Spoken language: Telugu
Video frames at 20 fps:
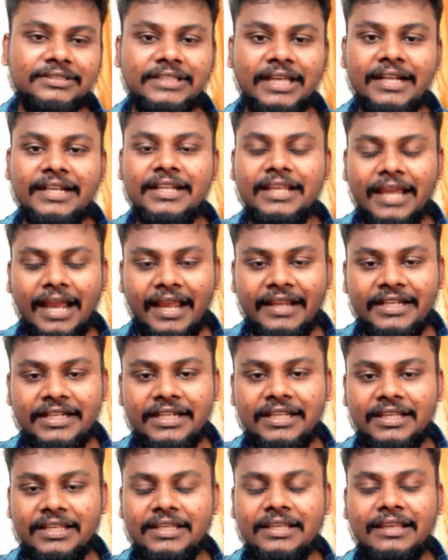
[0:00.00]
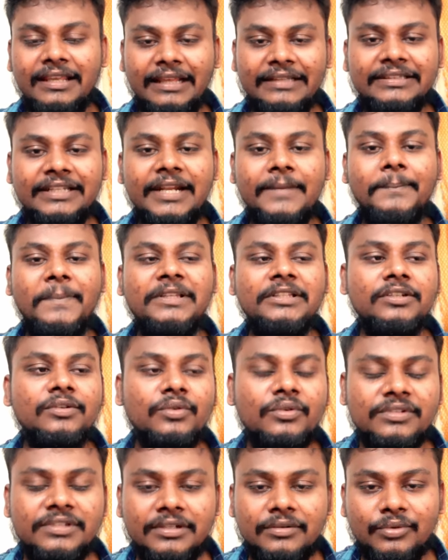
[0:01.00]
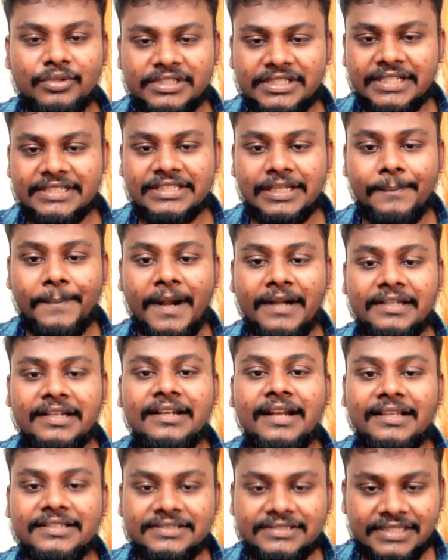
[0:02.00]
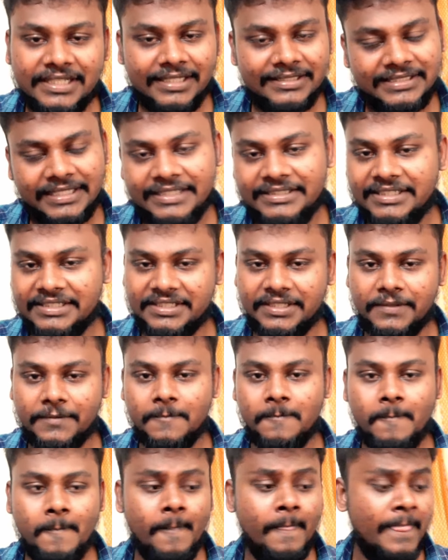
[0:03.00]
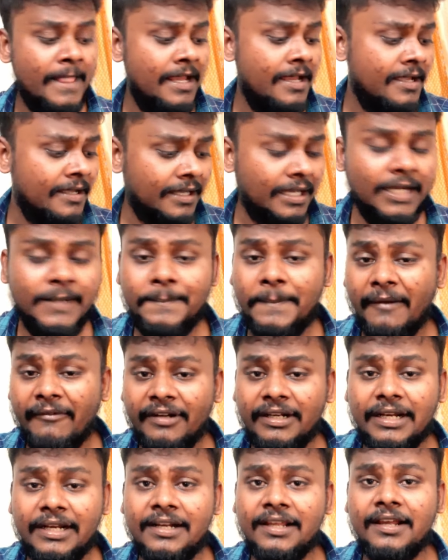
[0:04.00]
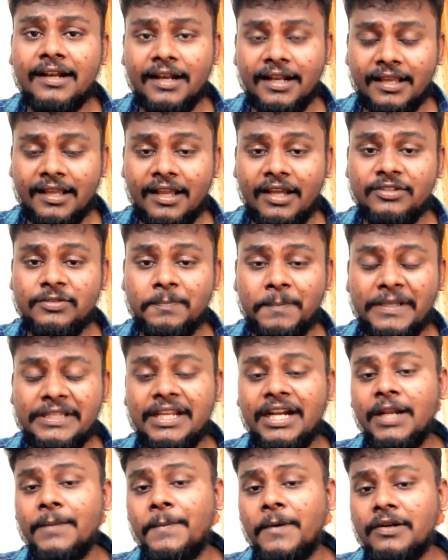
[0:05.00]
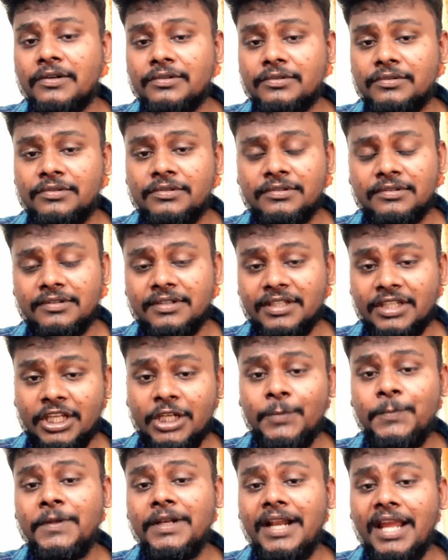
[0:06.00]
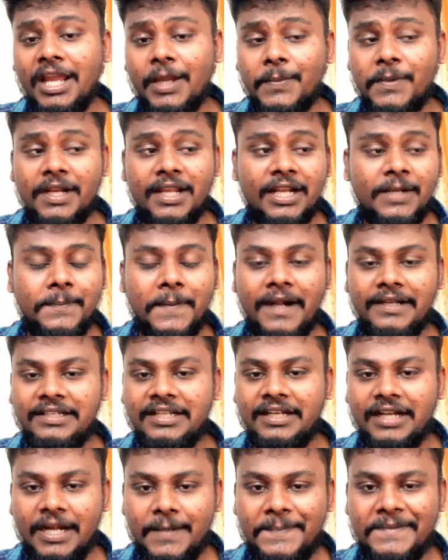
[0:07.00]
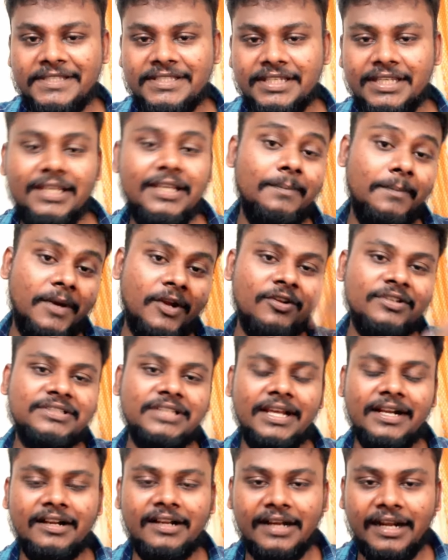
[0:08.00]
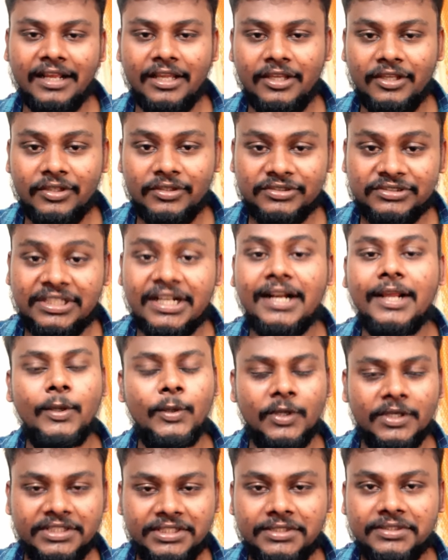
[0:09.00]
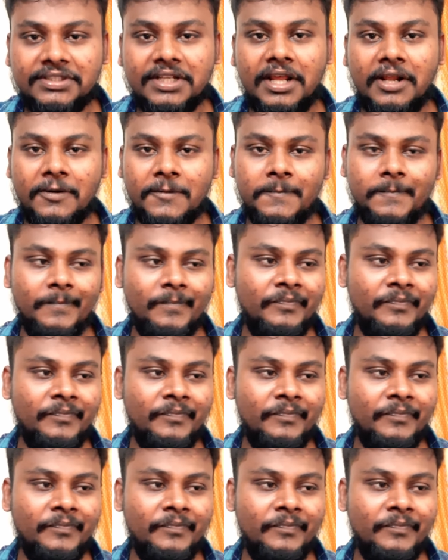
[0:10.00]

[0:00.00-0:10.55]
దాన్ని ఆయన్ని ఎంత ఇబ్బంది గురి గురి చేసే పార్టీ నాశనం చేయాలి చేయించేశారు కానీ పవన్ కళ్యాణ్ గారు అలా కాదు పదేళ్ల పాటు గెలుపులు లేకపోయినా కానీ పార్టీని నడిపించి మరోసారి రంగ యుద్ధ రంగంలోకి దిగుతున్నారు